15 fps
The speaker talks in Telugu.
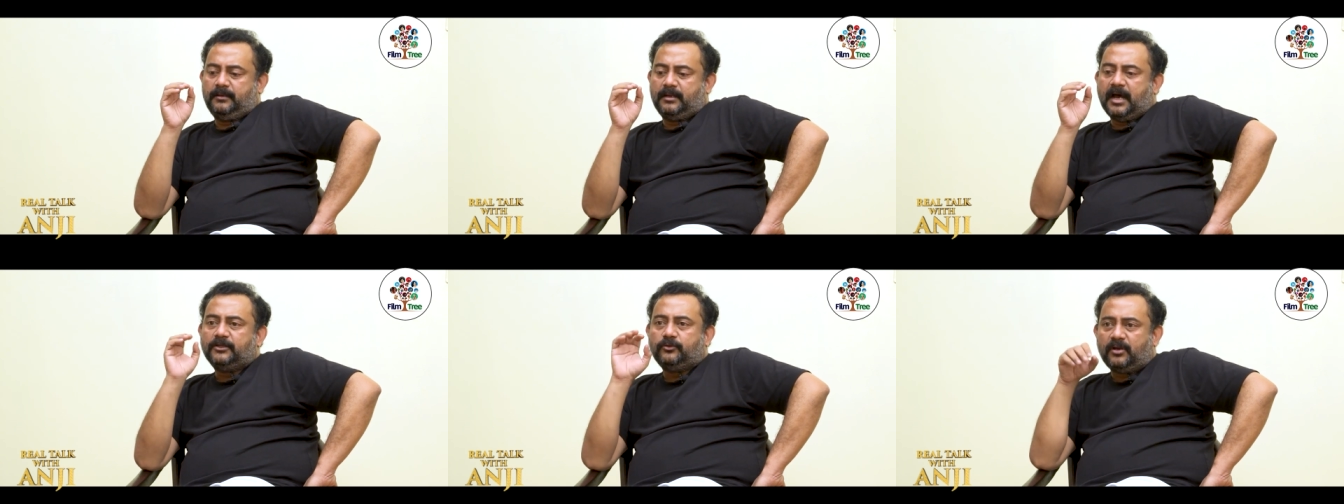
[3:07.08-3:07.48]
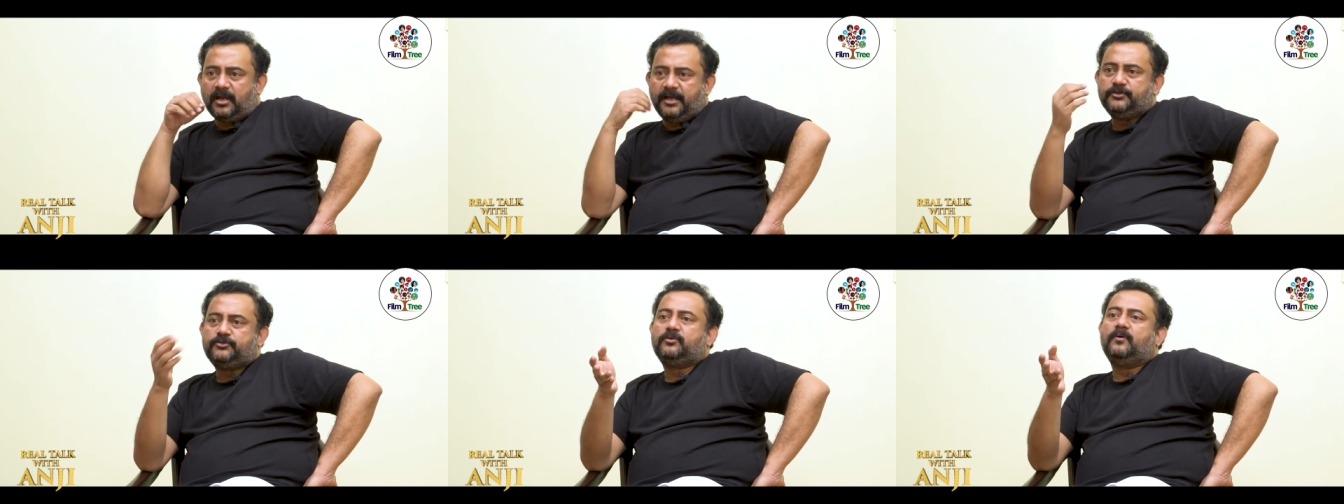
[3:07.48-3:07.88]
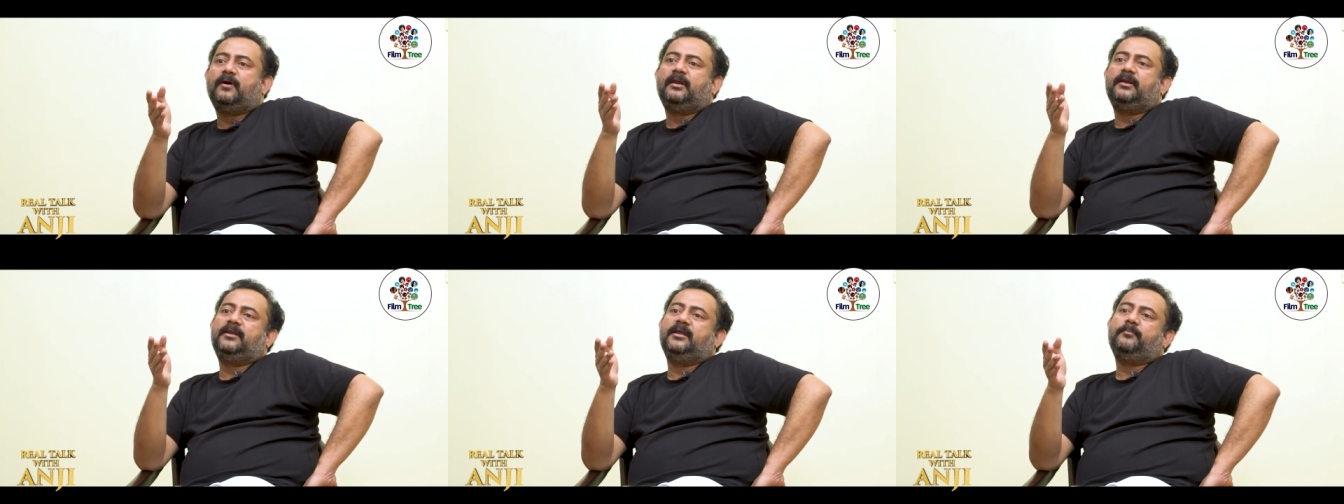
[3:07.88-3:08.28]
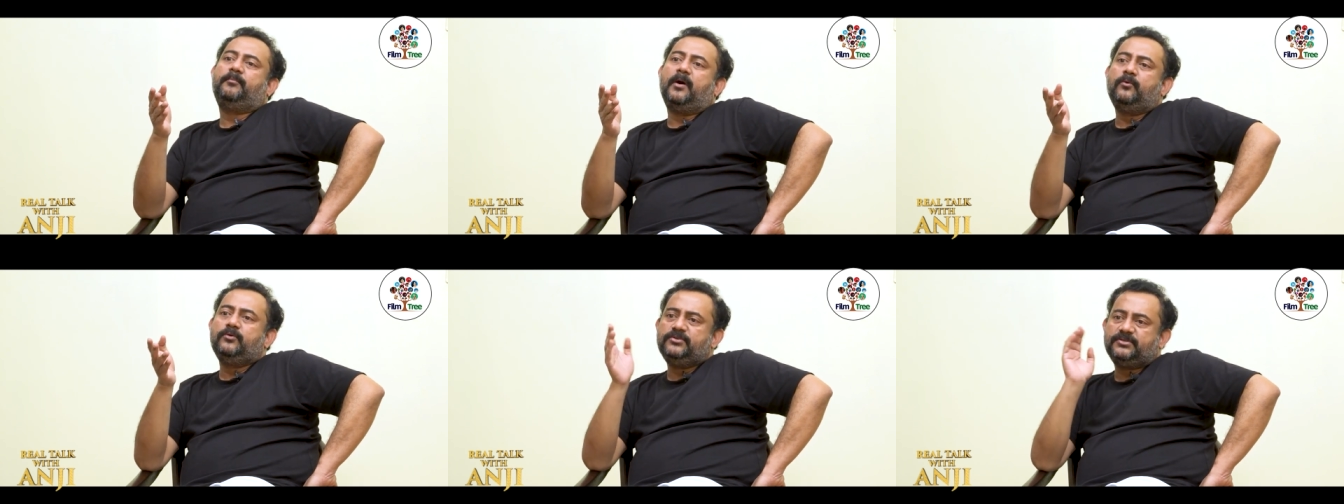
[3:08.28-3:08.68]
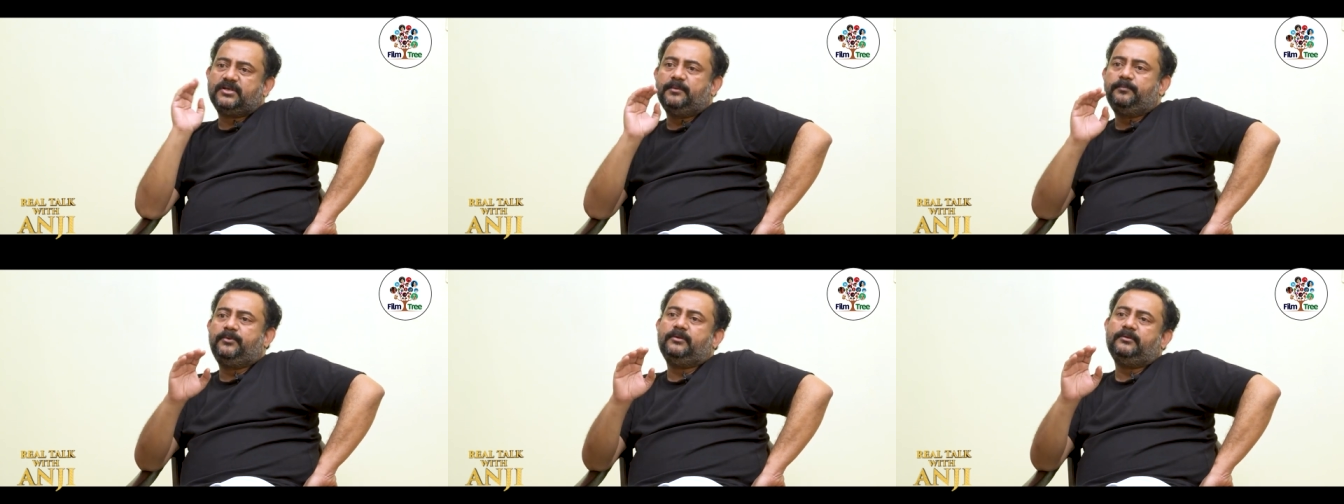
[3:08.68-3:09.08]
నాతో రాయించుకోవాలంటే బౌండ్
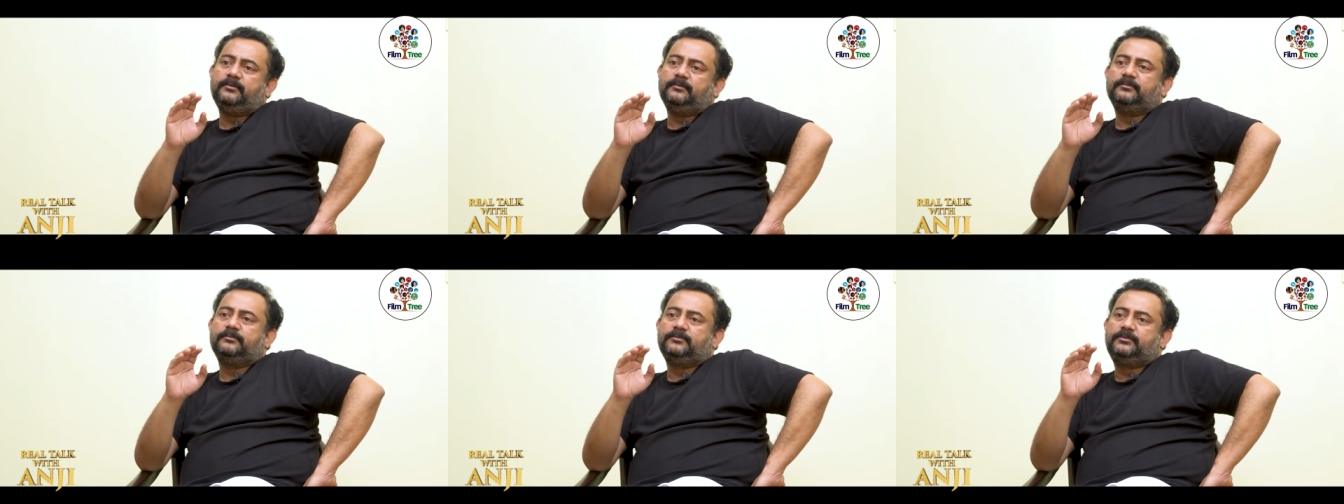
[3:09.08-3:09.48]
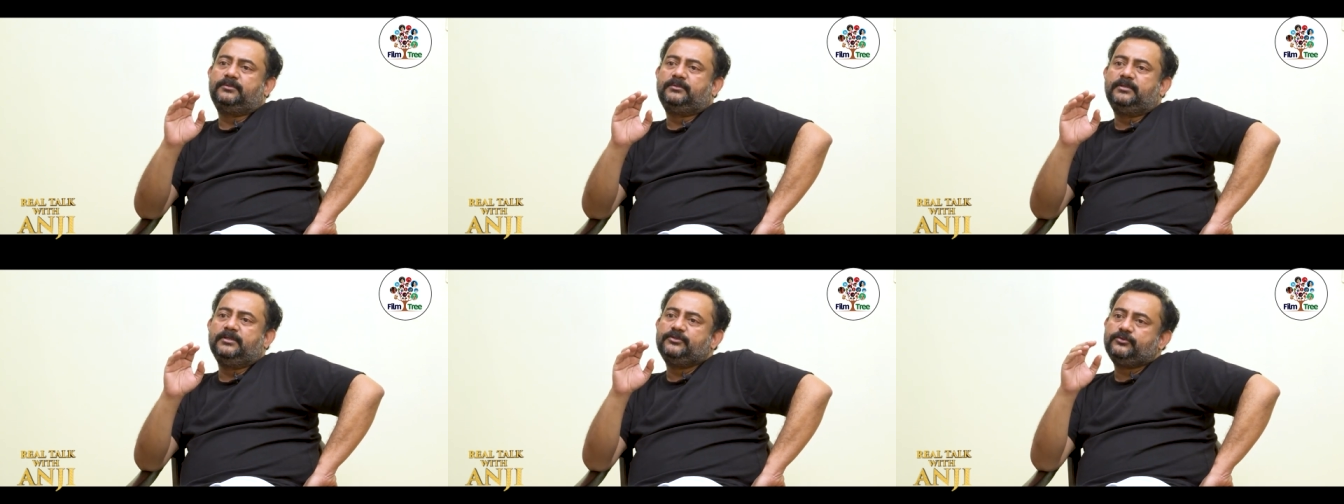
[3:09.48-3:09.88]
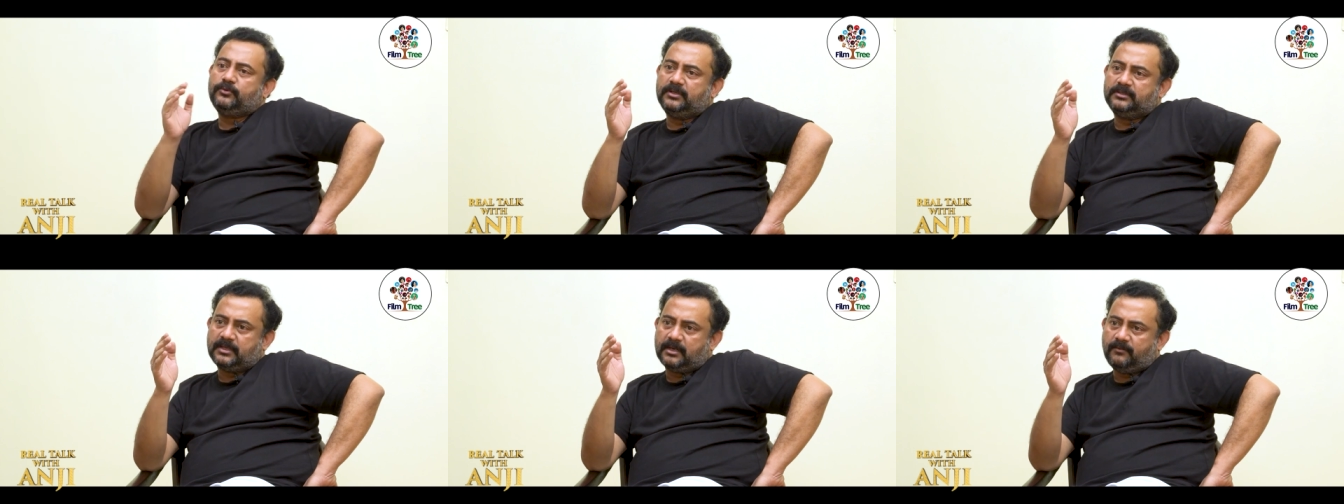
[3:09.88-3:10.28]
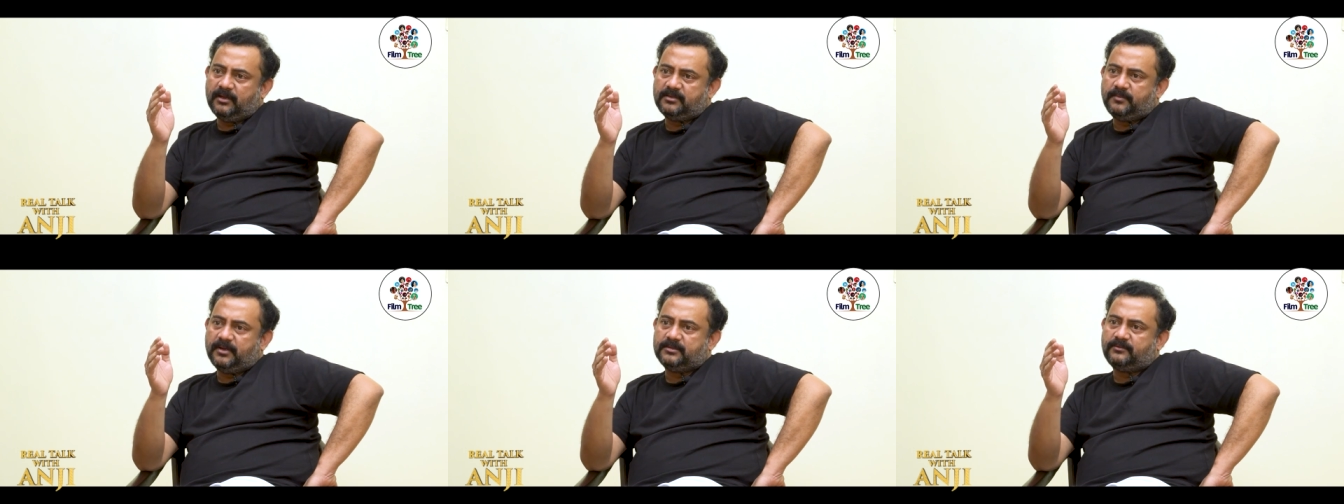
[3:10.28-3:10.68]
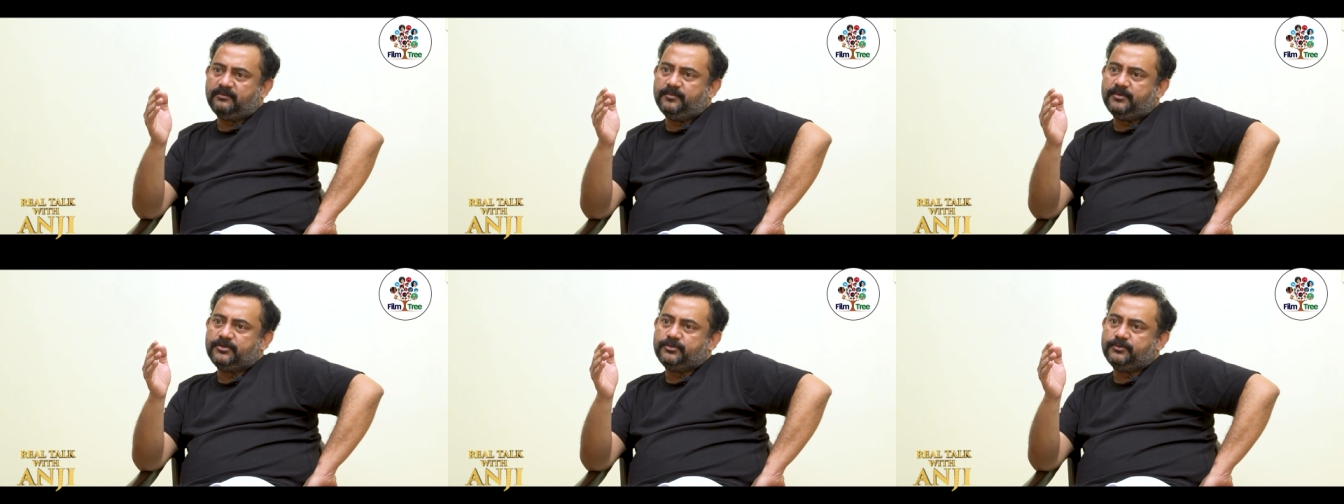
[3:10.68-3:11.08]
స్క్రిప్ట్ తీసుకున్న తర్వాత మాత్రం
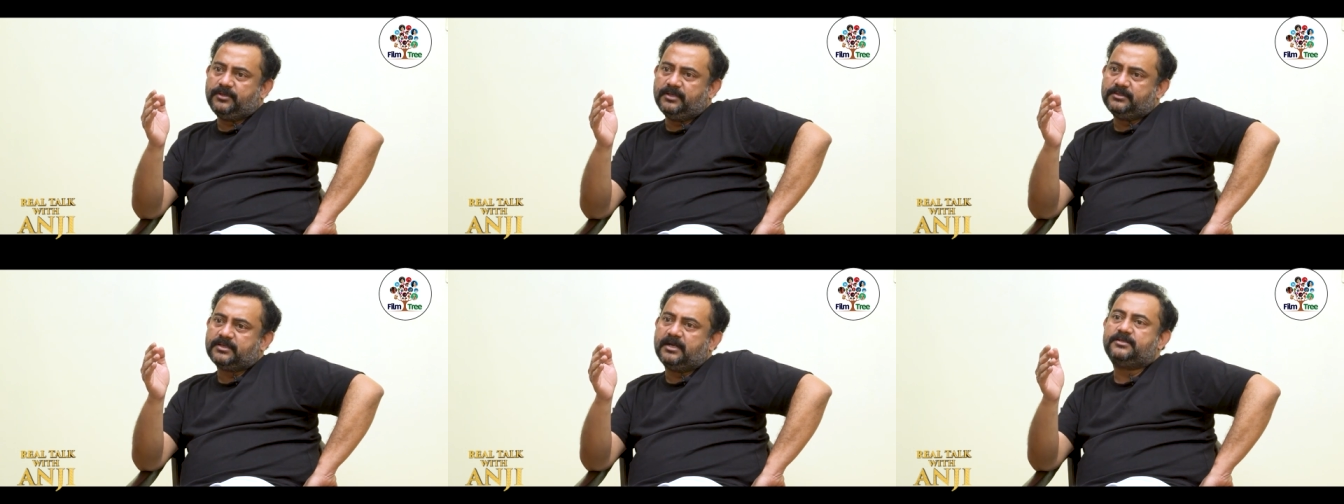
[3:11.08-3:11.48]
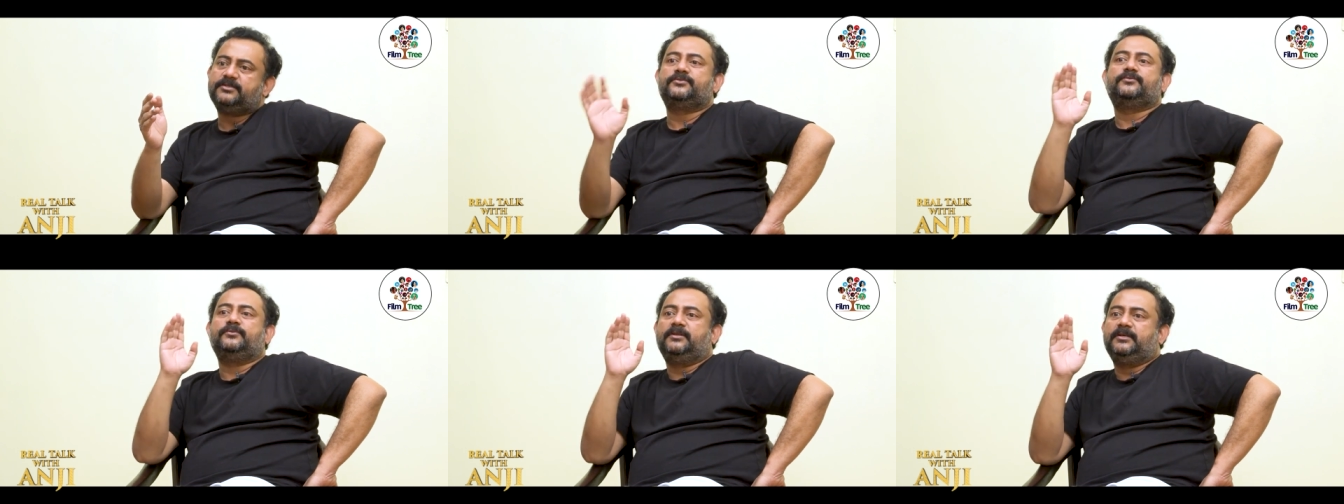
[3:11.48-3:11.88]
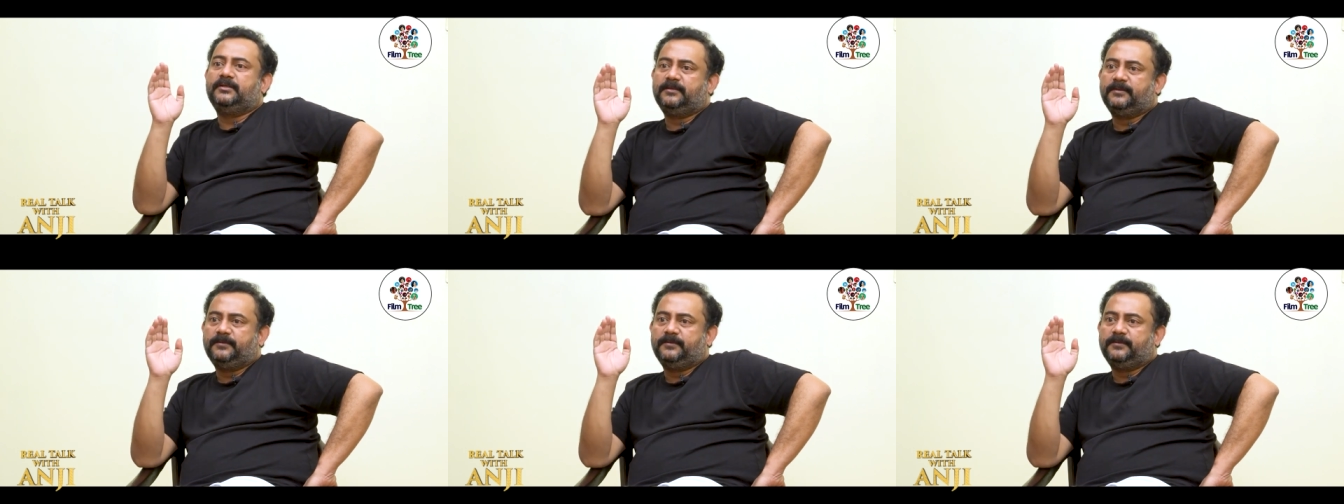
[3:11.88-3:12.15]
మీరు షూటింగ్ స్టార్ట్ చేసుకోండి